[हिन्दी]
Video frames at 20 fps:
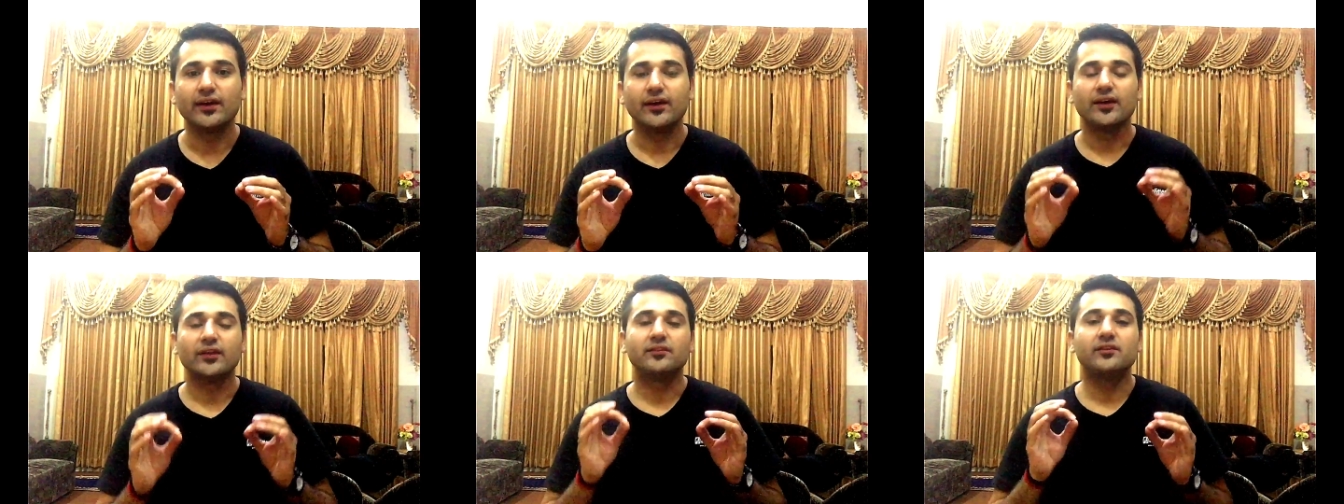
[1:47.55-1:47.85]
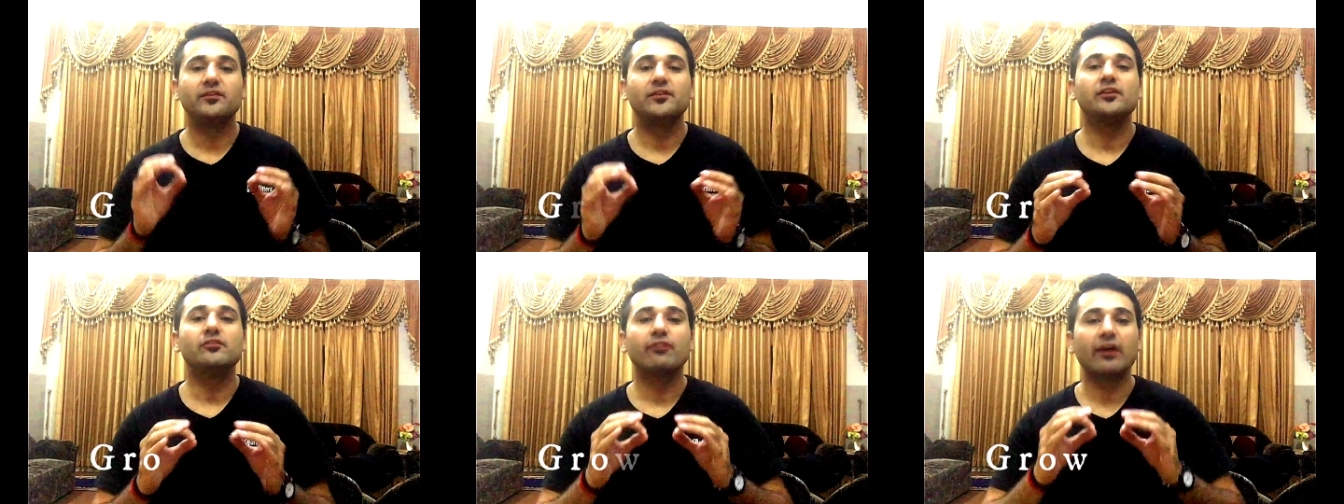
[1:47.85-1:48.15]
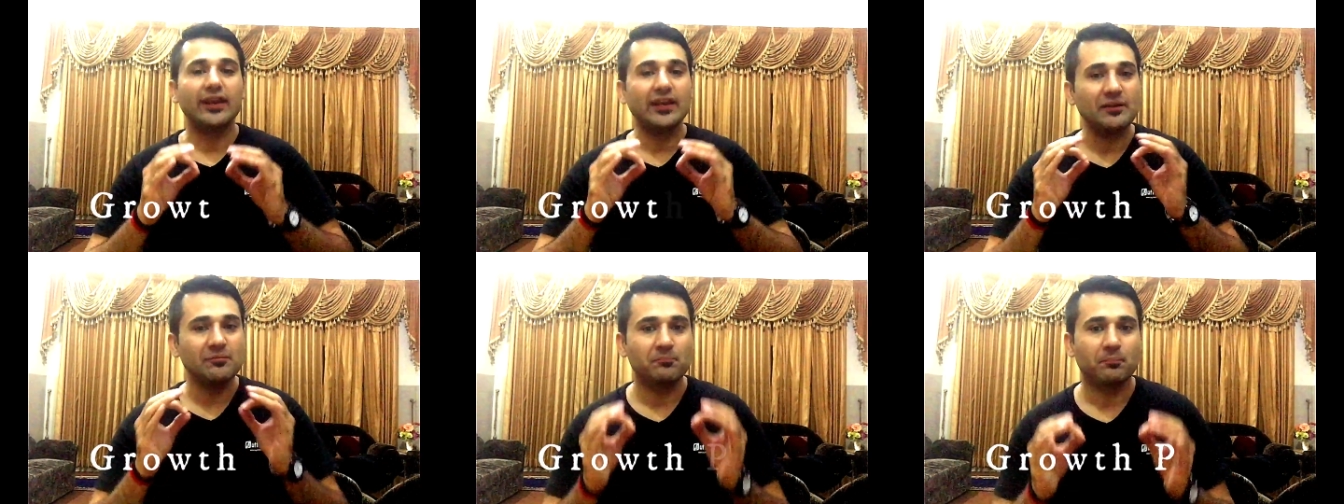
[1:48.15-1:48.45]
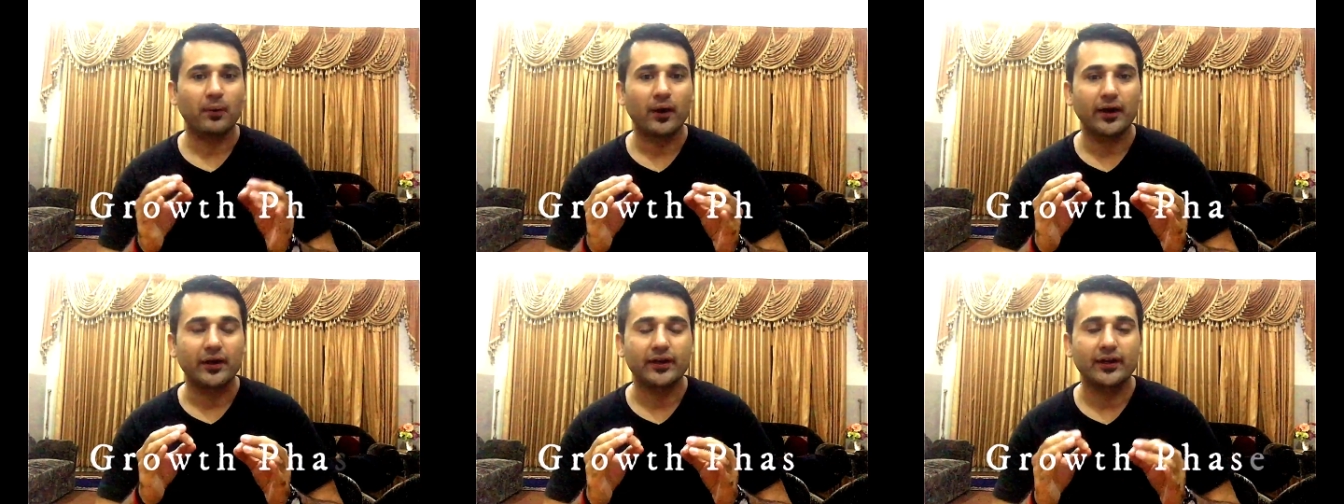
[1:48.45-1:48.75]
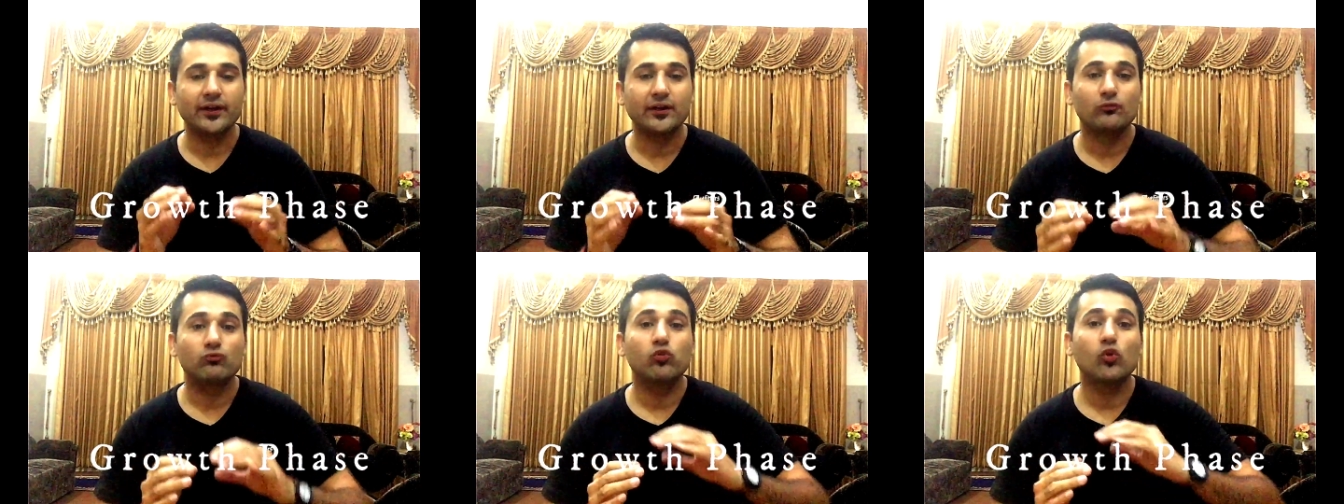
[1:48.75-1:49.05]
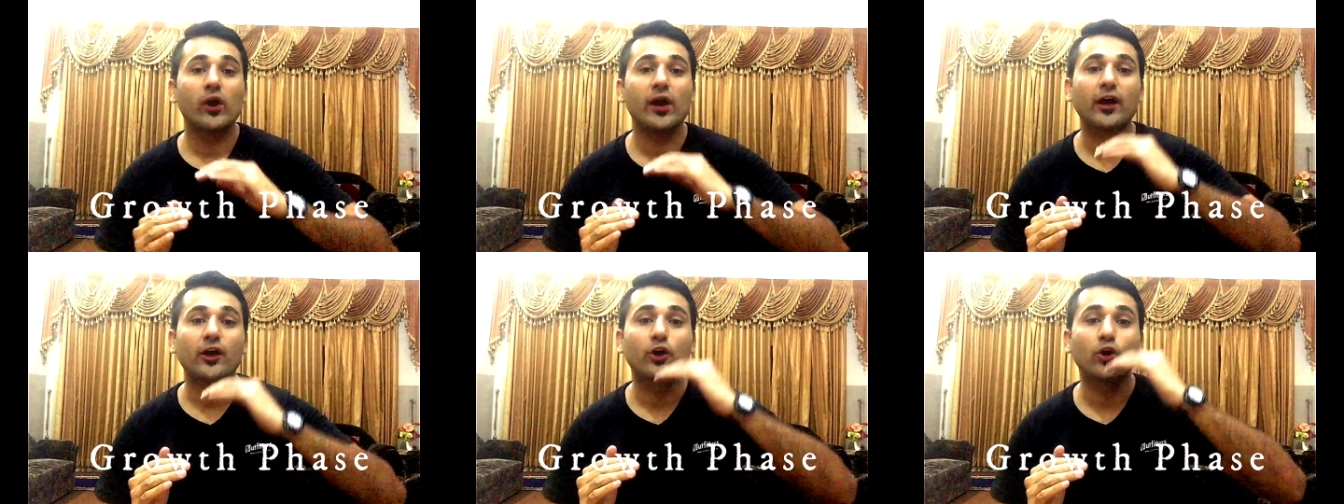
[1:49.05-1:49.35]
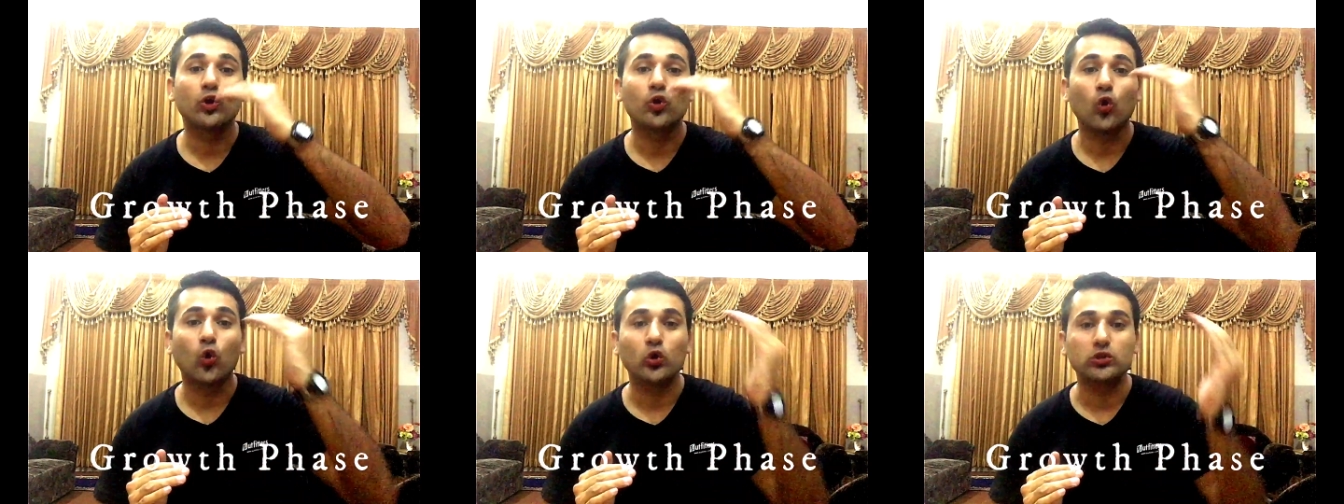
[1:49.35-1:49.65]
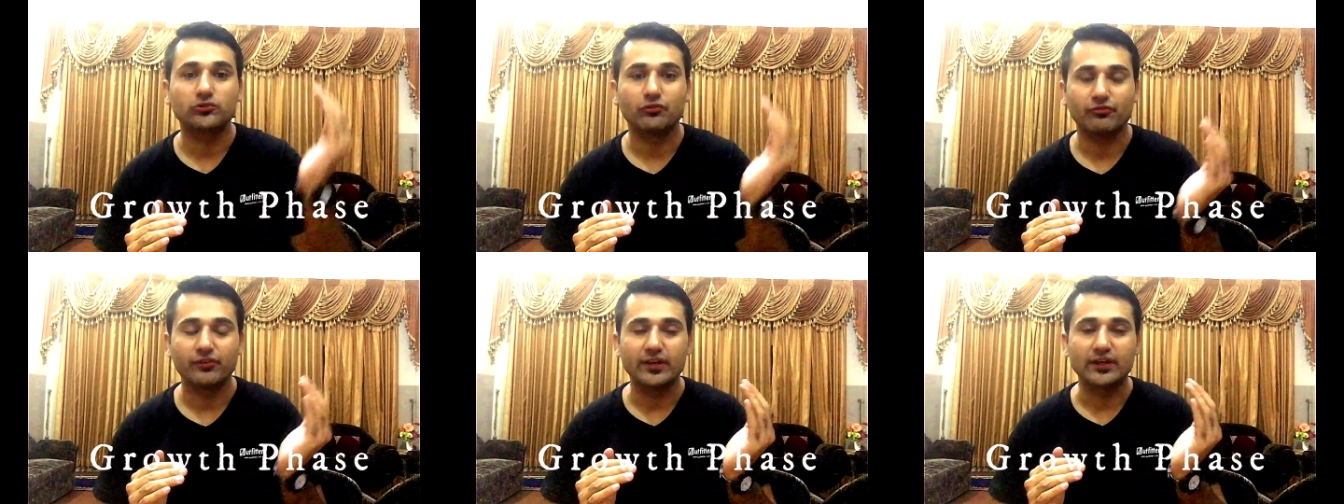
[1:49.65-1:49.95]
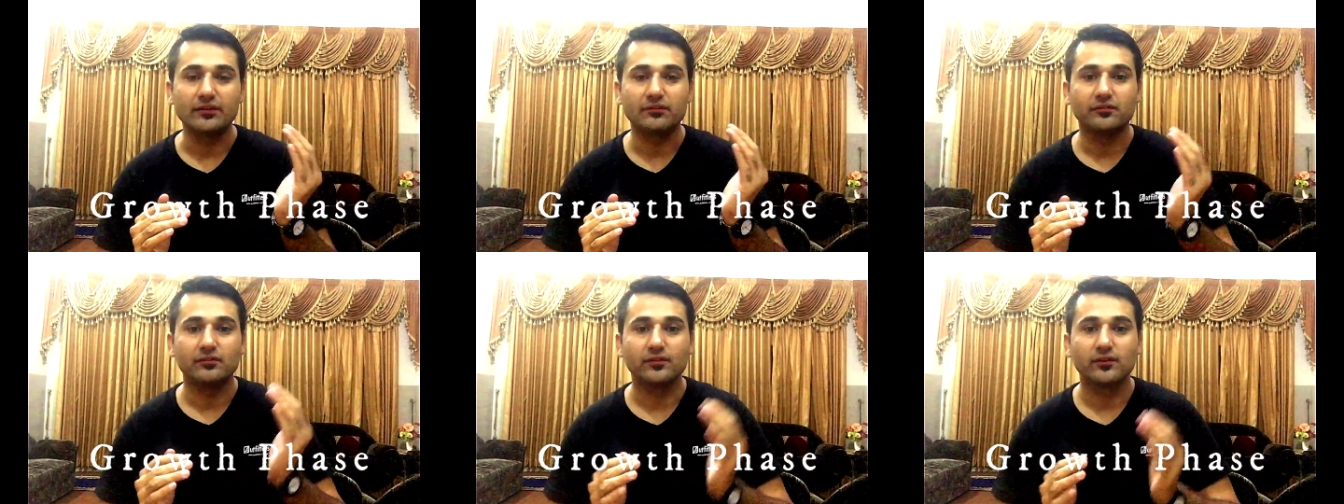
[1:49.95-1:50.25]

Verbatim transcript: this is very important वो है growth phase